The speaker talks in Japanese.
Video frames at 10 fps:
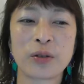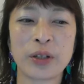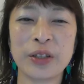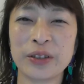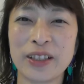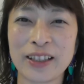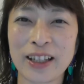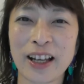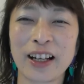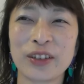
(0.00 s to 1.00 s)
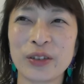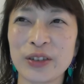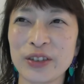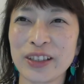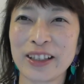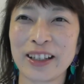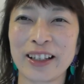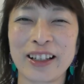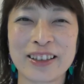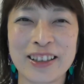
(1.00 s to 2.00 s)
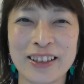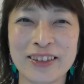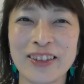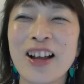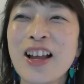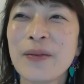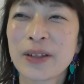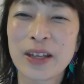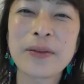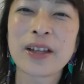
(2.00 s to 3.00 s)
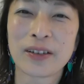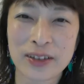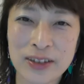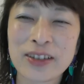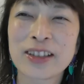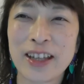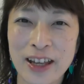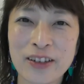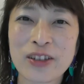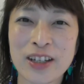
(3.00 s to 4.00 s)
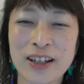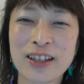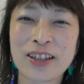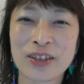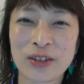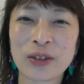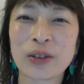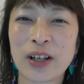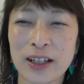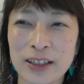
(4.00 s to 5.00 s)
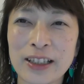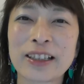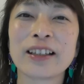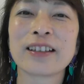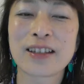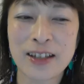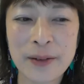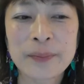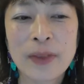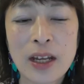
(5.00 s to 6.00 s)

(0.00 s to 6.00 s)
という人間がどういう人間かっていうのをセミナーを通じてお知らせすることができたんですね。